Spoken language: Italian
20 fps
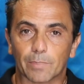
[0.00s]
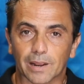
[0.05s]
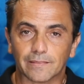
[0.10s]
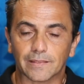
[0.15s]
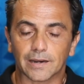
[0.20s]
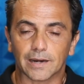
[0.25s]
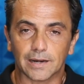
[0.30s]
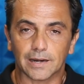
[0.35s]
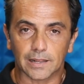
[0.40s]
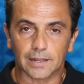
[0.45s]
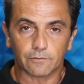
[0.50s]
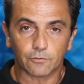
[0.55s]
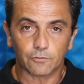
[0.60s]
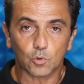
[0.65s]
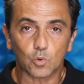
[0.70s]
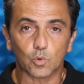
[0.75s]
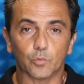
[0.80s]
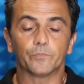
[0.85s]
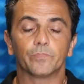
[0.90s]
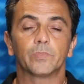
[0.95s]
a prendere le
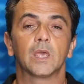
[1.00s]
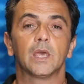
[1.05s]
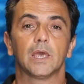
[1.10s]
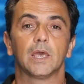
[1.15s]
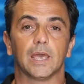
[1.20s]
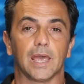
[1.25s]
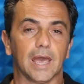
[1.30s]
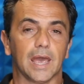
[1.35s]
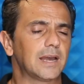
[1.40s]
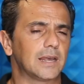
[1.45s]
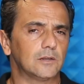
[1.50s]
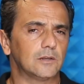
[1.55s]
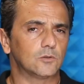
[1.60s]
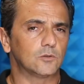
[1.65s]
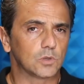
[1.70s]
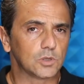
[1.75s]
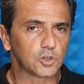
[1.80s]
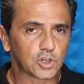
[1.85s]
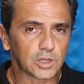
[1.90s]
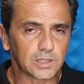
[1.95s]
review e anche gli
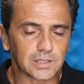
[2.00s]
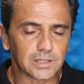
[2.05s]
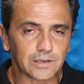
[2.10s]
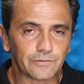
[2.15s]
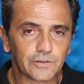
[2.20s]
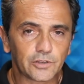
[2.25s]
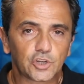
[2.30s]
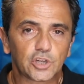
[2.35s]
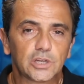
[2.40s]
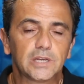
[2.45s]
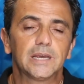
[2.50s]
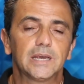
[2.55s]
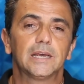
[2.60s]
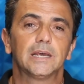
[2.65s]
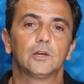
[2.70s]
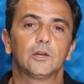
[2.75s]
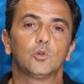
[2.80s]
studi scientifici,